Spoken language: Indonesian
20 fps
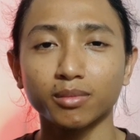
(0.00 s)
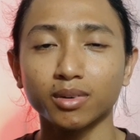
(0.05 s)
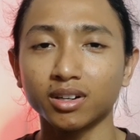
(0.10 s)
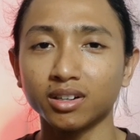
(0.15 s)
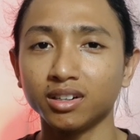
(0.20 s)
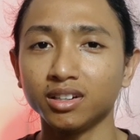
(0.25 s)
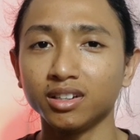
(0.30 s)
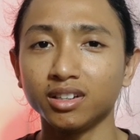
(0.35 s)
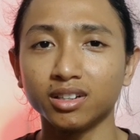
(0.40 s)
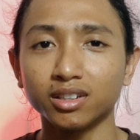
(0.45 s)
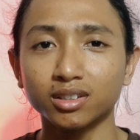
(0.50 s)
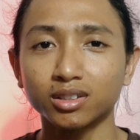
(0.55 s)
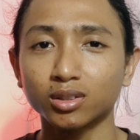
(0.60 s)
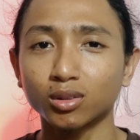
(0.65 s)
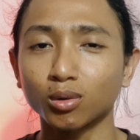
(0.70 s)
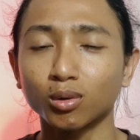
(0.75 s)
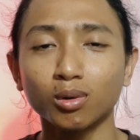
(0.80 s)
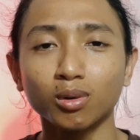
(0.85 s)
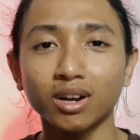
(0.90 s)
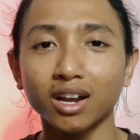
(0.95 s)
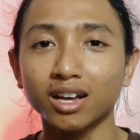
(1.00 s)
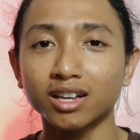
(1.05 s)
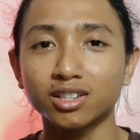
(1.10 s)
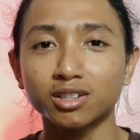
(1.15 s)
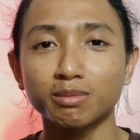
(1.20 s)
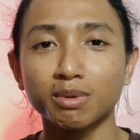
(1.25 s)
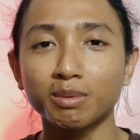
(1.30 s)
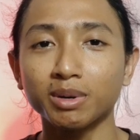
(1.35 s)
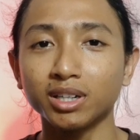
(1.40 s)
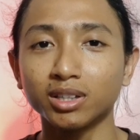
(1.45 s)
di toko lah
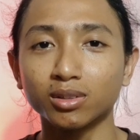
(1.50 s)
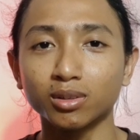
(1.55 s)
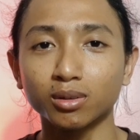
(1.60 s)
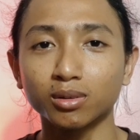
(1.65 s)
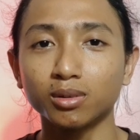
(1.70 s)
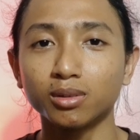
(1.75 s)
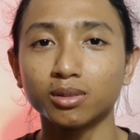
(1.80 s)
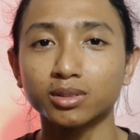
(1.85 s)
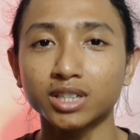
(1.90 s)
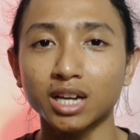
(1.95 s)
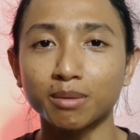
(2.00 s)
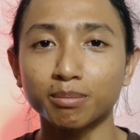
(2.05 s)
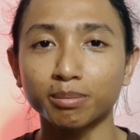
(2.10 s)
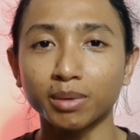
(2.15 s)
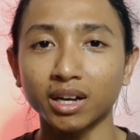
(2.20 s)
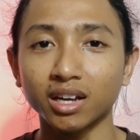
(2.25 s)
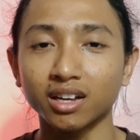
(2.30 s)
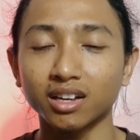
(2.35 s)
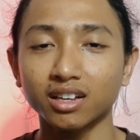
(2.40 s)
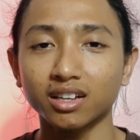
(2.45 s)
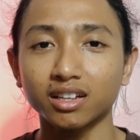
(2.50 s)
semua di toko sampai